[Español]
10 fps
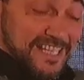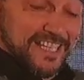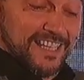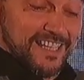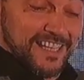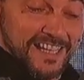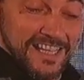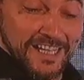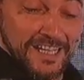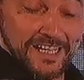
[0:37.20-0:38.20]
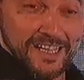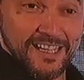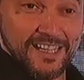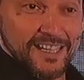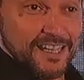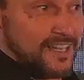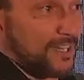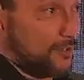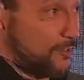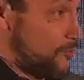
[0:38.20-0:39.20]
Eh,
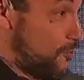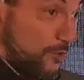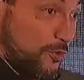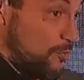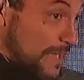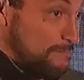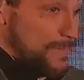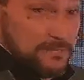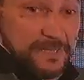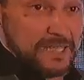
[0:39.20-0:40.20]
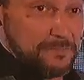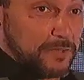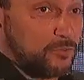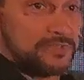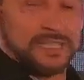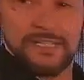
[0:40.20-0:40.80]
con una primera pregunta,